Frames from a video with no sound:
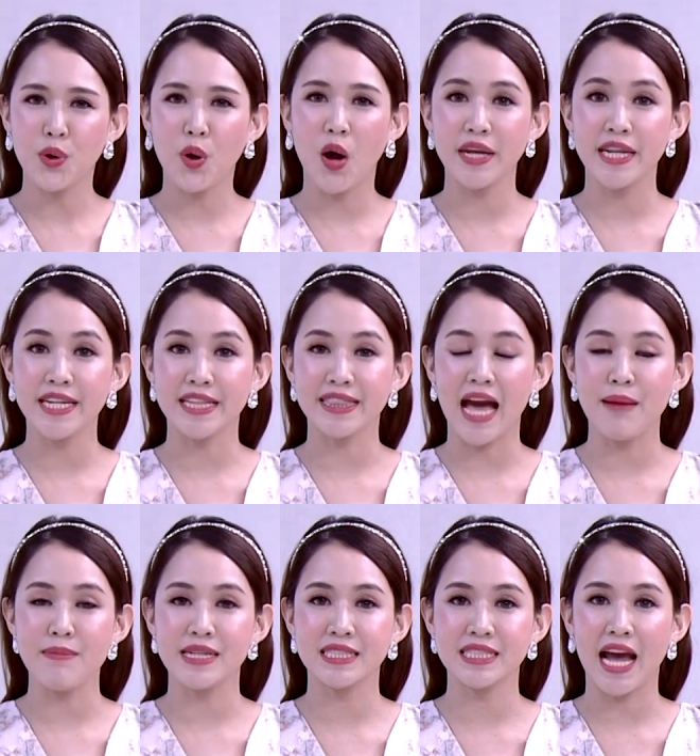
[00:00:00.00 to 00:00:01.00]
ทุกคนที่ติดตาม
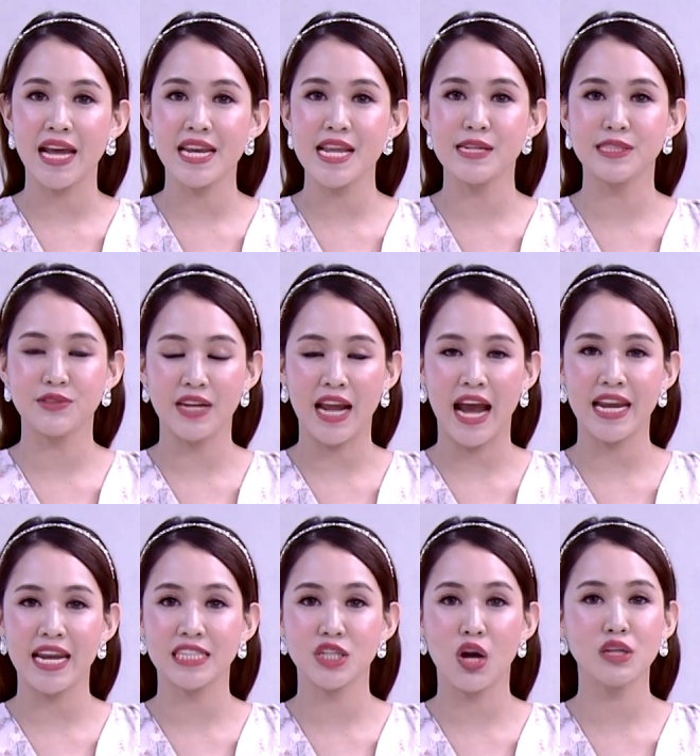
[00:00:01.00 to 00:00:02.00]
Insight News Tonight
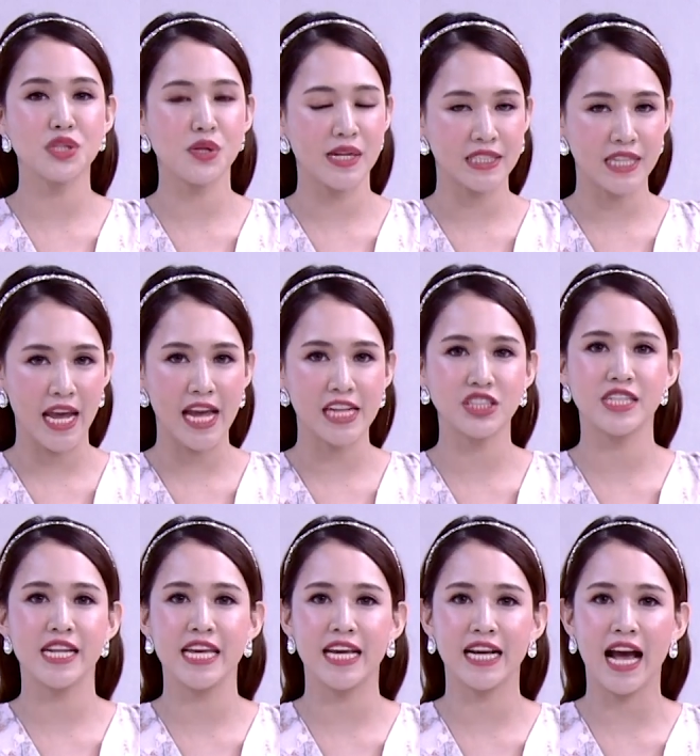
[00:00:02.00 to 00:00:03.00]
ในช่อง True Insight HD
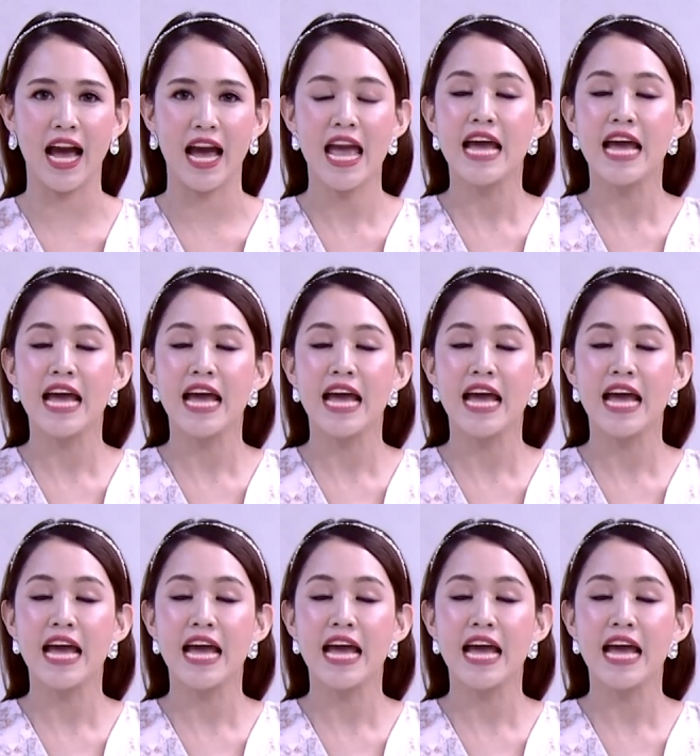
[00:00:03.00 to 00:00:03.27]
ค่ะ